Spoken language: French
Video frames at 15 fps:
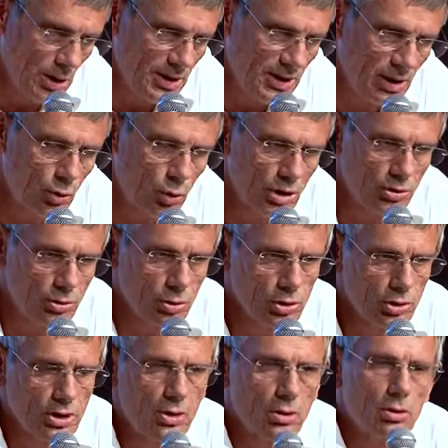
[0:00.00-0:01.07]
Il y a trois
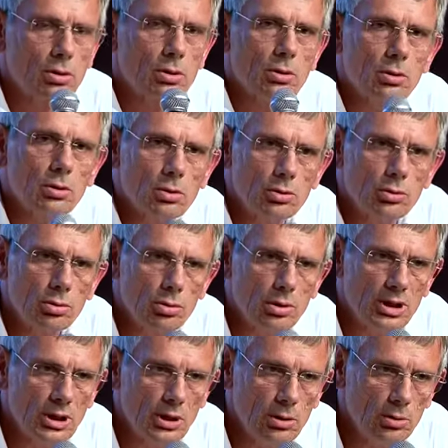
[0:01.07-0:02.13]
choses sur
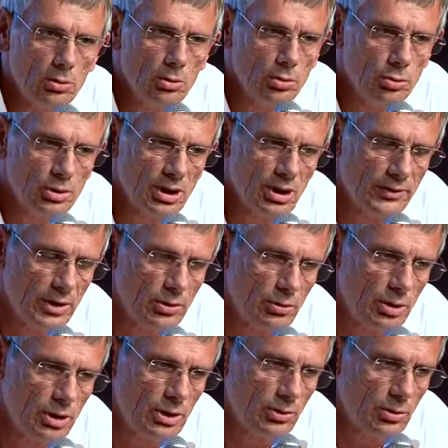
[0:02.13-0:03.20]
lesquelles nous, nous, travaillons
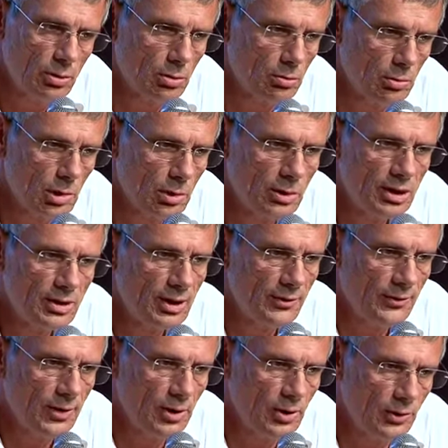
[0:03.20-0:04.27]
et qui sont en
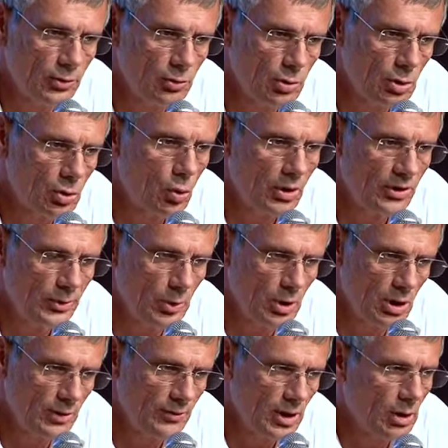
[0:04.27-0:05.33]
interférence ou en
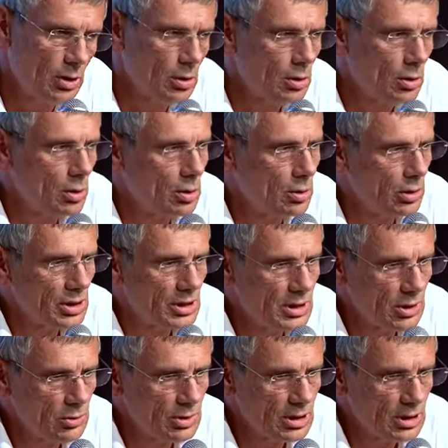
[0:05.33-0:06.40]
croisement avec le risque
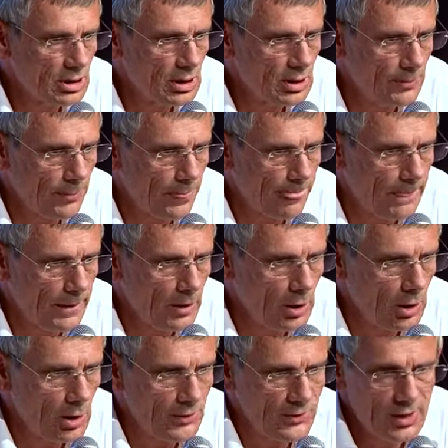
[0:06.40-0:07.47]
industriel.
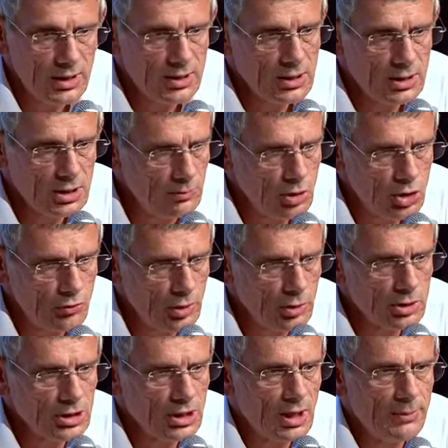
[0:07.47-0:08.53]
Ça a été dit, mais je vais le
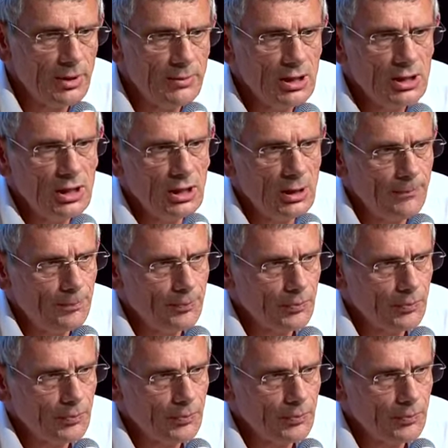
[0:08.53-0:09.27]
redire à ma manière.